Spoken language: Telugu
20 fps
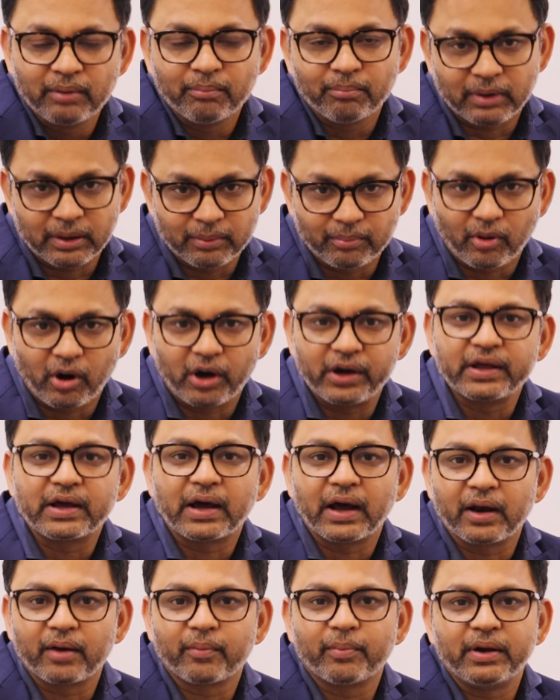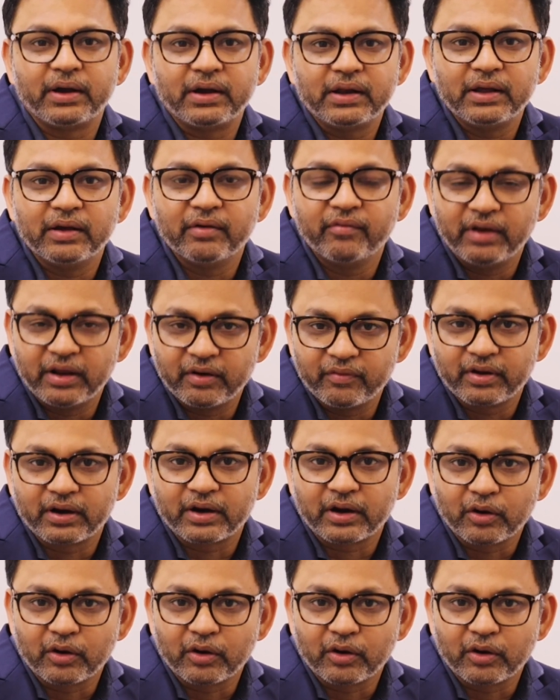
మన బాడీ కలర్ బట్టి వేరు వేరు